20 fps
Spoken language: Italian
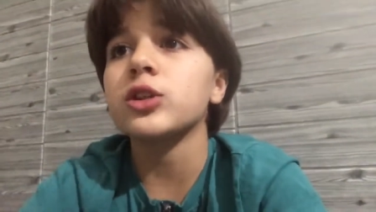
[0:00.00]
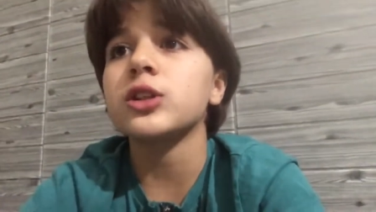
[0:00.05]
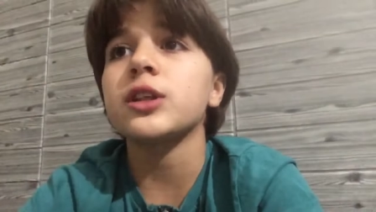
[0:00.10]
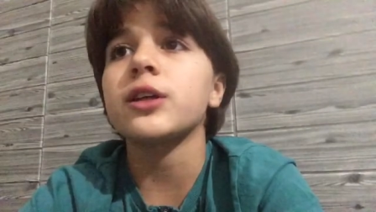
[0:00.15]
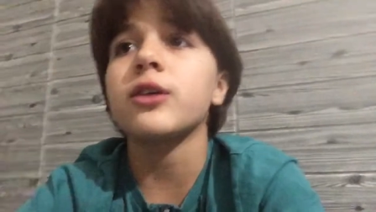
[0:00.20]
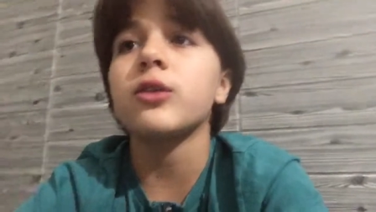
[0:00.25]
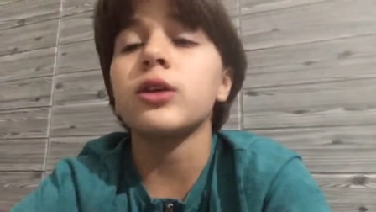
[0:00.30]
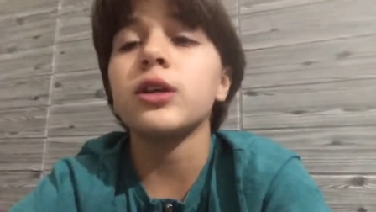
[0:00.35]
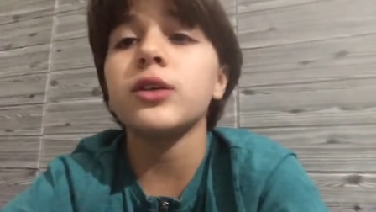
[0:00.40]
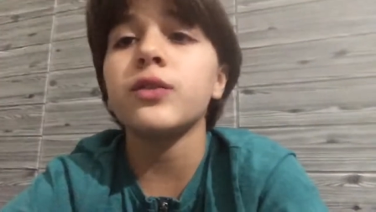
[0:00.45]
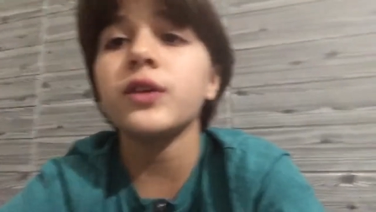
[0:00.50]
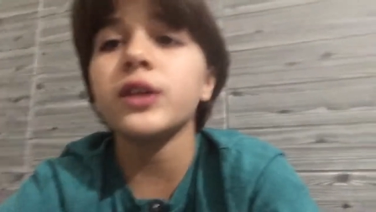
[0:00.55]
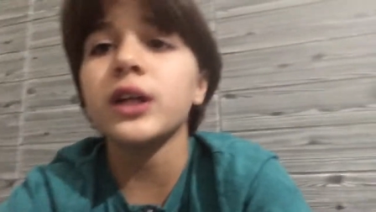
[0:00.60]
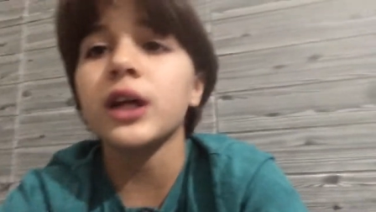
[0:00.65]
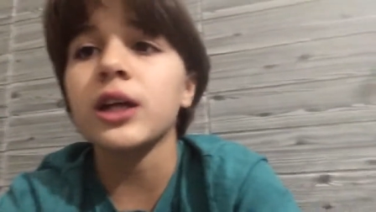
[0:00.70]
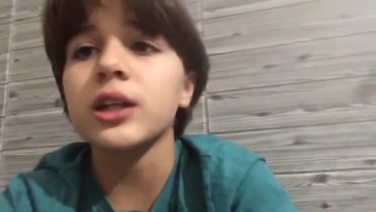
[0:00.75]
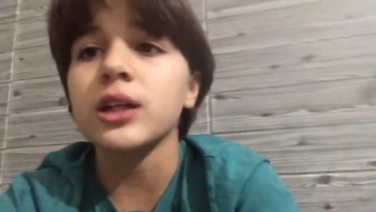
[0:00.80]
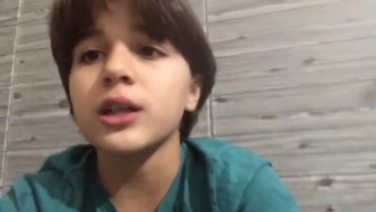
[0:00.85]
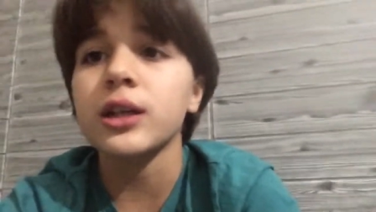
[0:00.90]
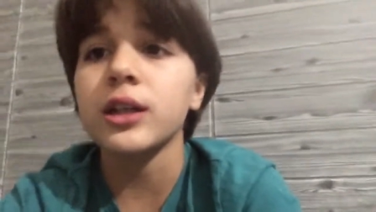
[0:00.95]
si è
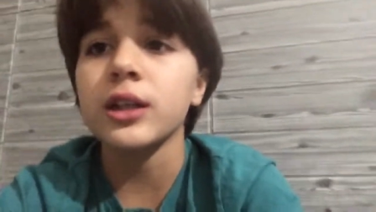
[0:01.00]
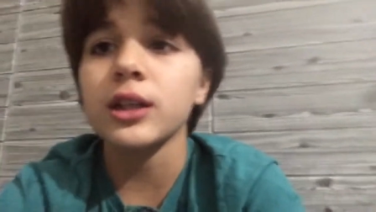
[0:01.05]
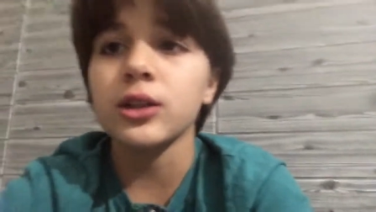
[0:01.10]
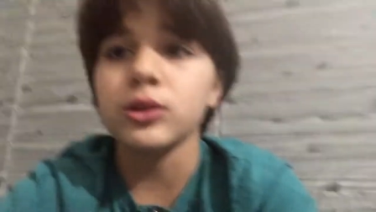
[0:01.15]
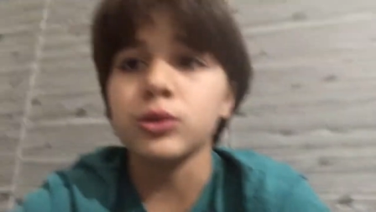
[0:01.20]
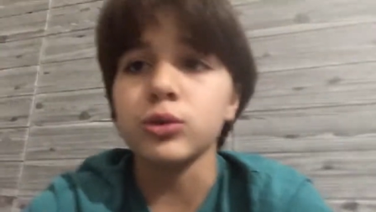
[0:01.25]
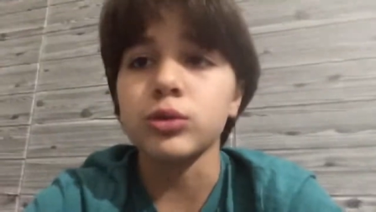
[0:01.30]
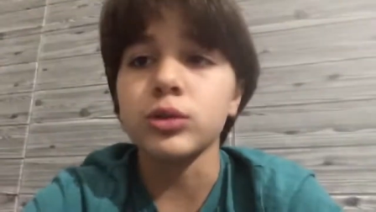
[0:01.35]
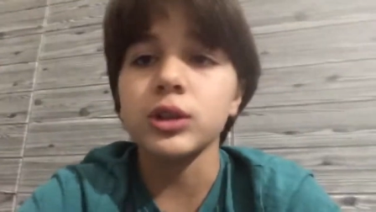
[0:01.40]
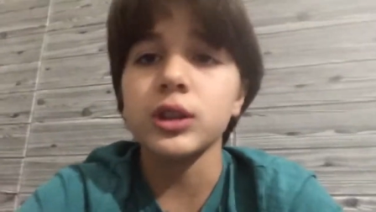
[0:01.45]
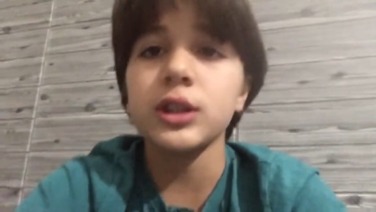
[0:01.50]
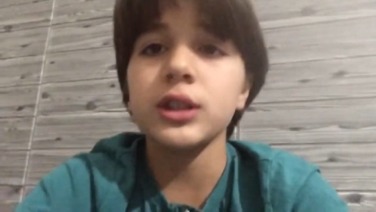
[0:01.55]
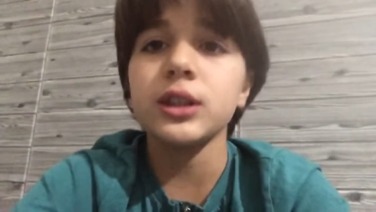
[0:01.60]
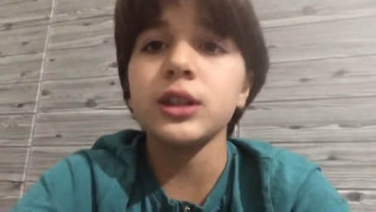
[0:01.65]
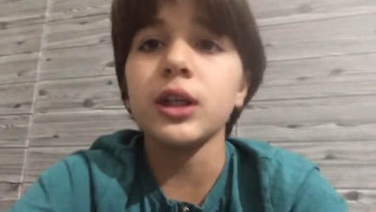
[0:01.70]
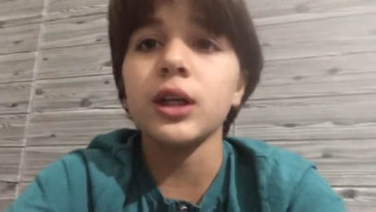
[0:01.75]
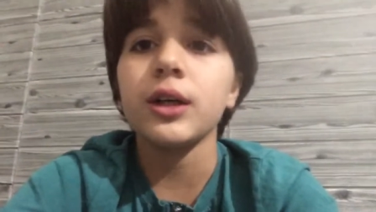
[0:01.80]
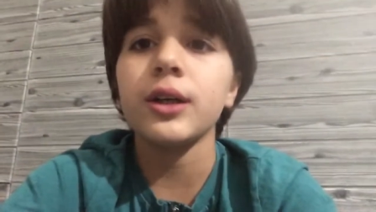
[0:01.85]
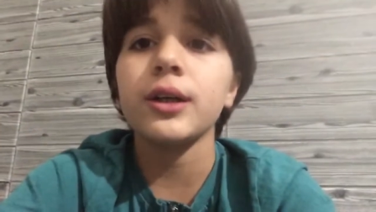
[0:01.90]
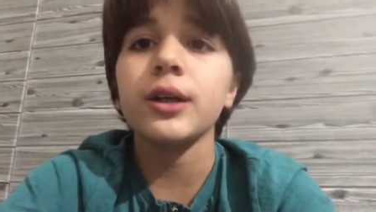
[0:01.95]
qualificata anche la
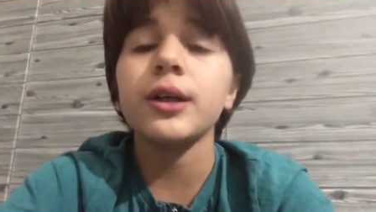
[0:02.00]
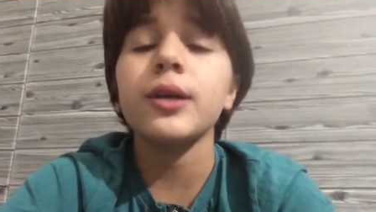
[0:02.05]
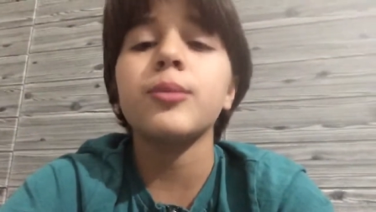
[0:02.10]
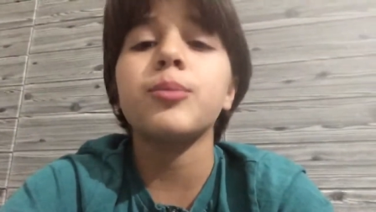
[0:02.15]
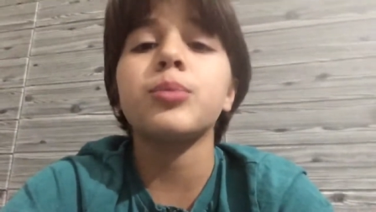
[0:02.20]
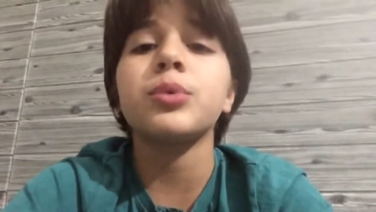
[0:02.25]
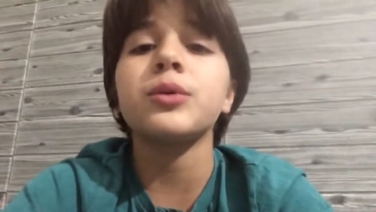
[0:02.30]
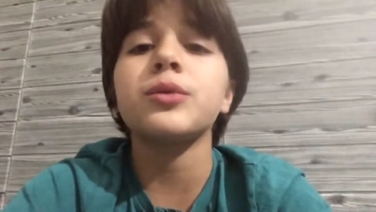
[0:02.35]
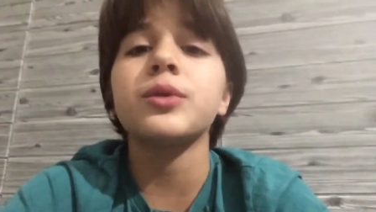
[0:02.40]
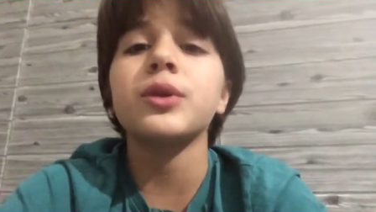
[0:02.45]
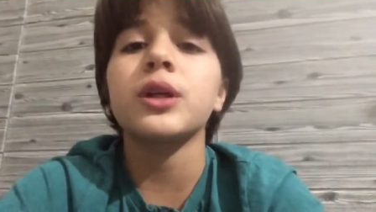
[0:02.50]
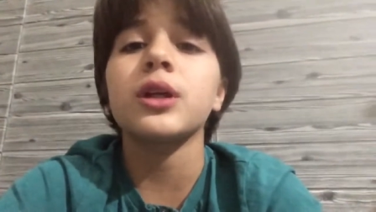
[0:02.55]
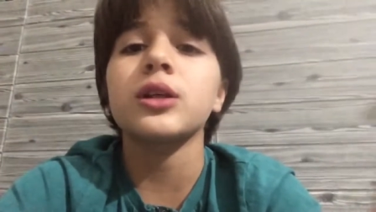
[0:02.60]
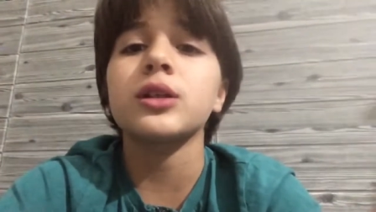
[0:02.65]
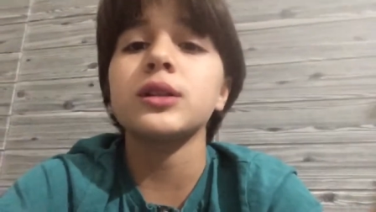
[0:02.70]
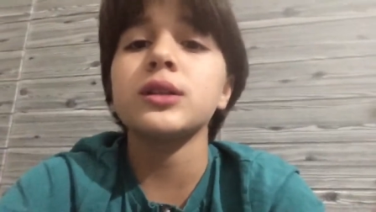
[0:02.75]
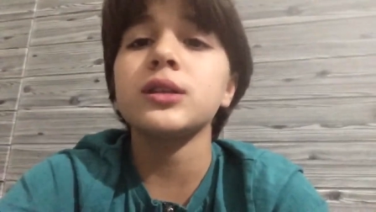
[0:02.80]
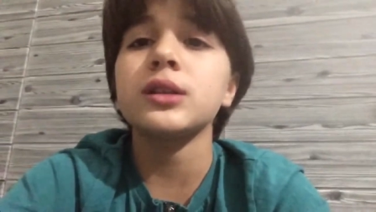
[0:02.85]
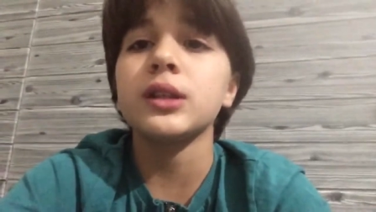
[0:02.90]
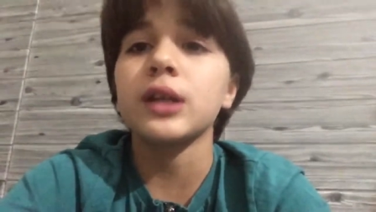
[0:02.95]
Turchia e povera
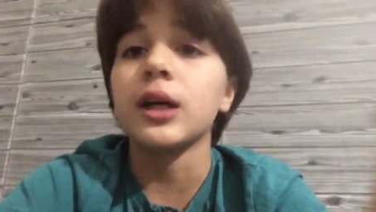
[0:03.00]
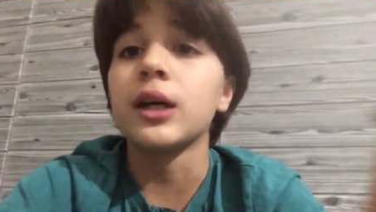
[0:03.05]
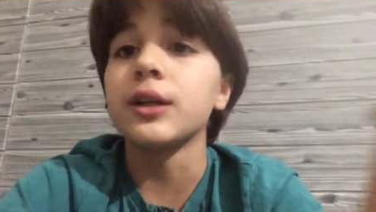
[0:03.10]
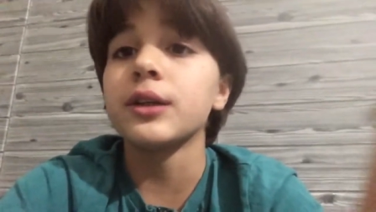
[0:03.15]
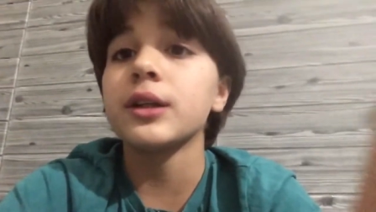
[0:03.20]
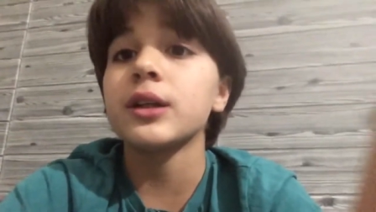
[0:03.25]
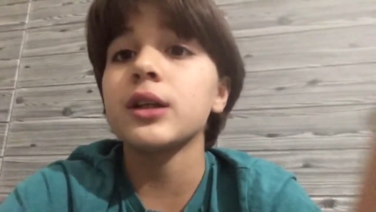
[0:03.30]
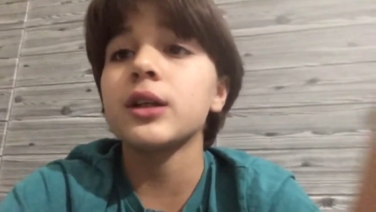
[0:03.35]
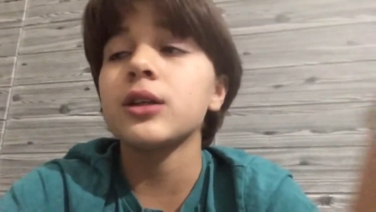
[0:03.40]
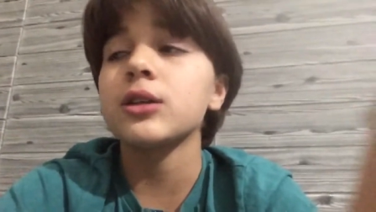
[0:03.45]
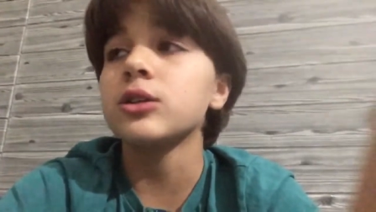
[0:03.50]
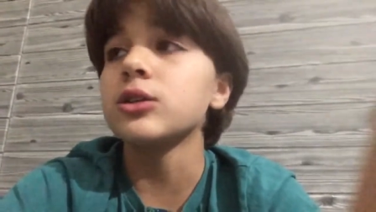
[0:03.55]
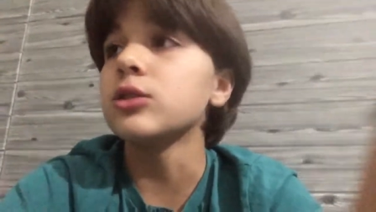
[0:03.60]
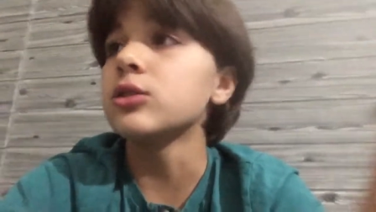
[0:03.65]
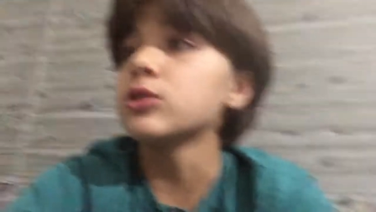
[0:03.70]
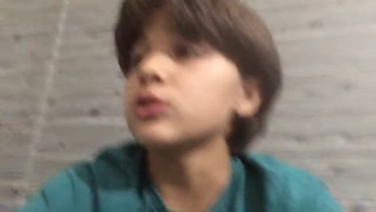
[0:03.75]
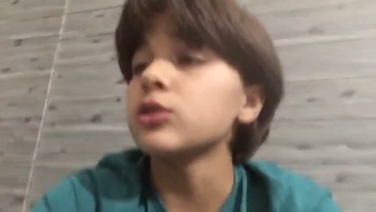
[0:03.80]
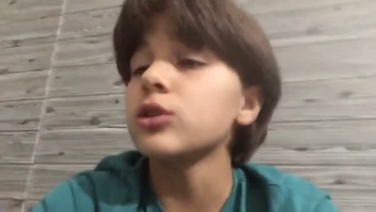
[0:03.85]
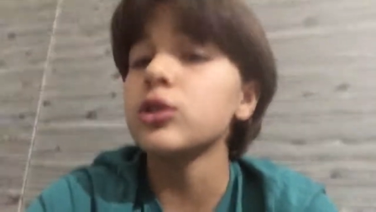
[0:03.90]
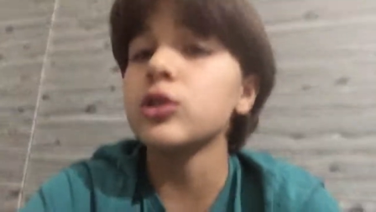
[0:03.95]
Islanda
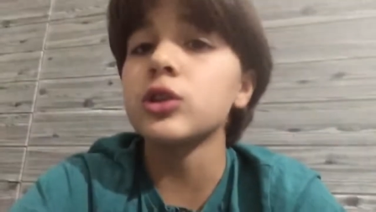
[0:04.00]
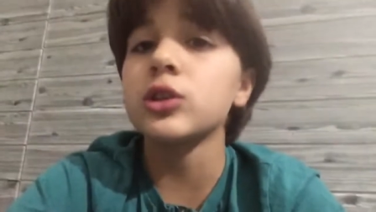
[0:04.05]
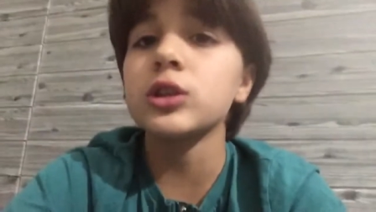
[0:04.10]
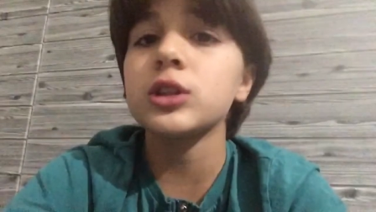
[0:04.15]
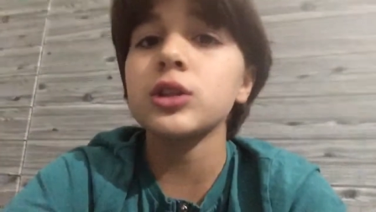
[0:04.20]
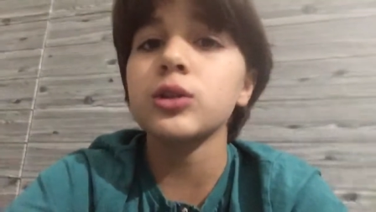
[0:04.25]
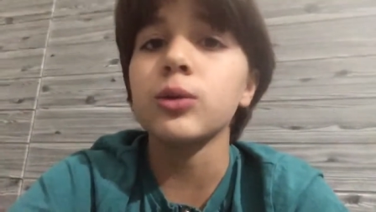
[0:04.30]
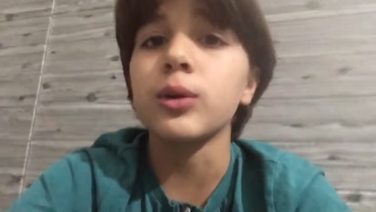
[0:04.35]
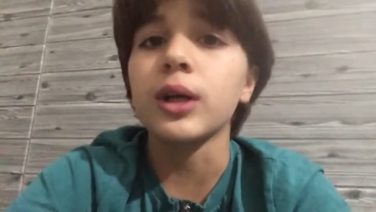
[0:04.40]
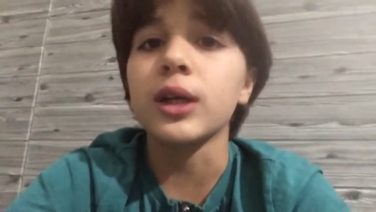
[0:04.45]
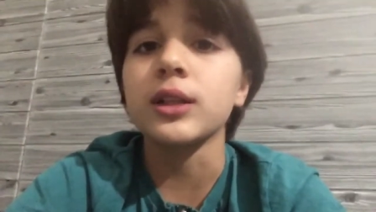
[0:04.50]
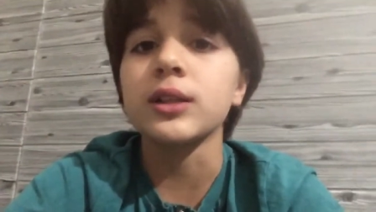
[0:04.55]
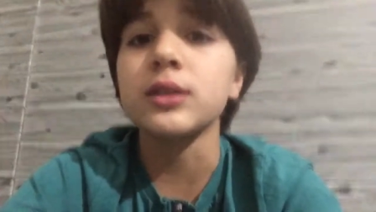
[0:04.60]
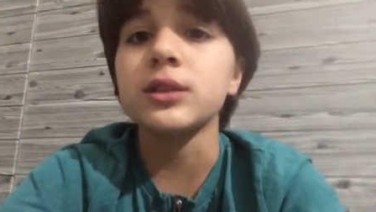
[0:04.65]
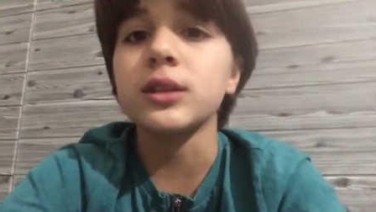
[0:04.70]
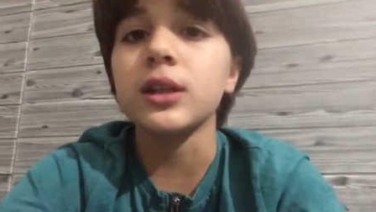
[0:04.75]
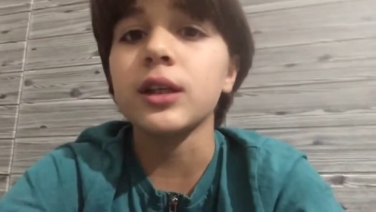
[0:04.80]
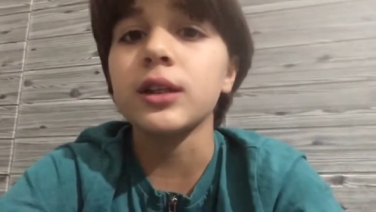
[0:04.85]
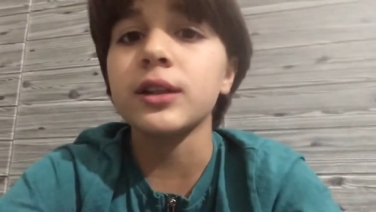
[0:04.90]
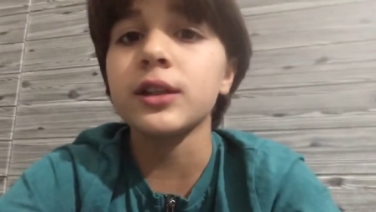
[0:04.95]
di
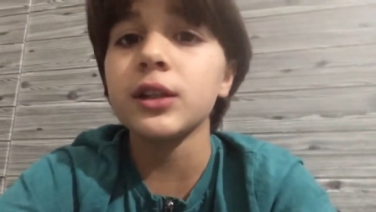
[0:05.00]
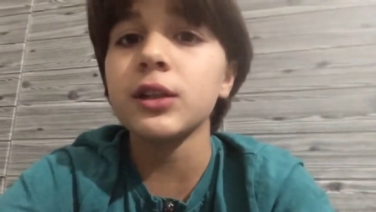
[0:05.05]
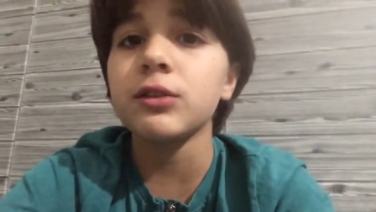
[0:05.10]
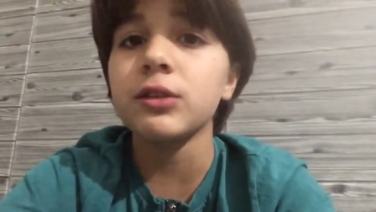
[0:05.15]
conseguenza deve